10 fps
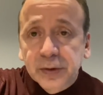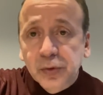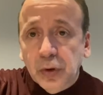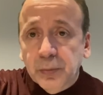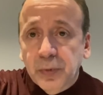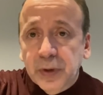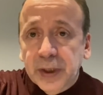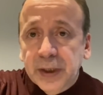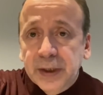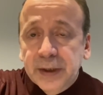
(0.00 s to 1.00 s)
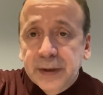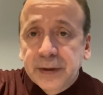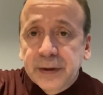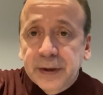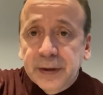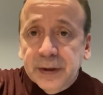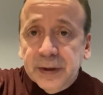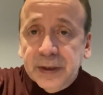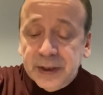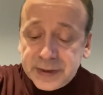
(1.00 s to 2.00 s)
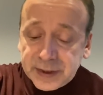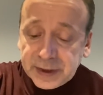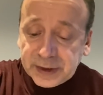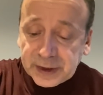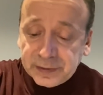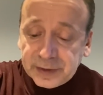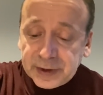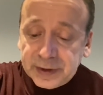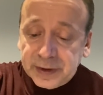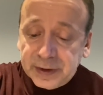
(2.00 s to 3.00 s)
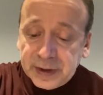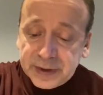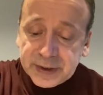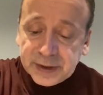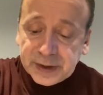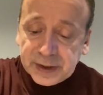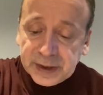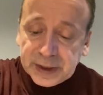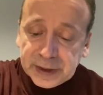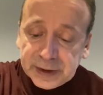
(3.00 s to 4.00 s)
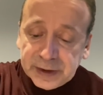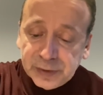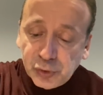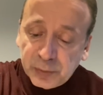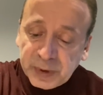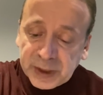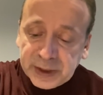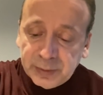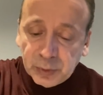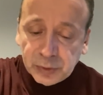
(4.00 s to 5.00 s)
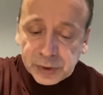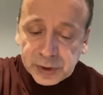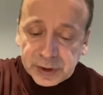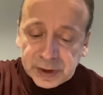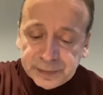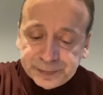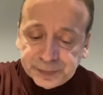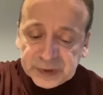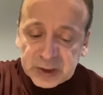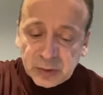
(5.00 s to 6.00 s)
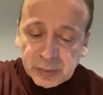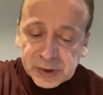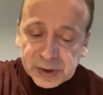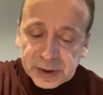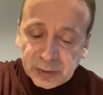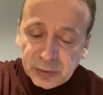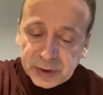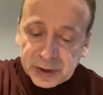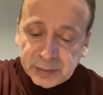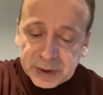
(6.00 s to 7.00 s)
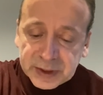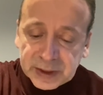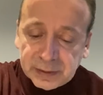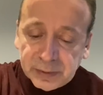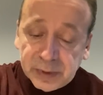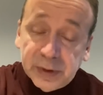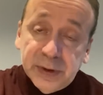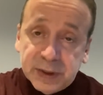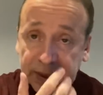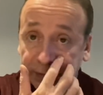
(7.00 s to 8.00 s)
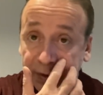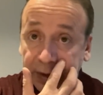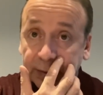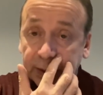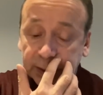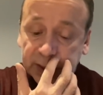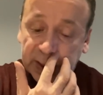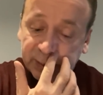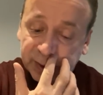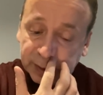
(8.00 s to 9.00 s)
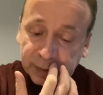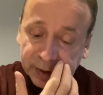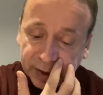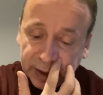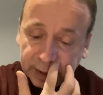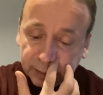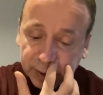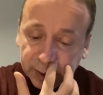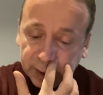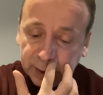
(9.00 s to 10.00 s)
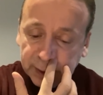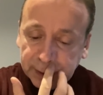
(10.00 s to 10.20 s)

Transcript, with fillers: çok böyle e, Galatasaray taraftarının, Galatasaray teknik heyetinin çok beğendiği bir oyuncu değil. Sezon başında da gönderilmek istenmişti ama talebi çıkmayınca kalmıştı.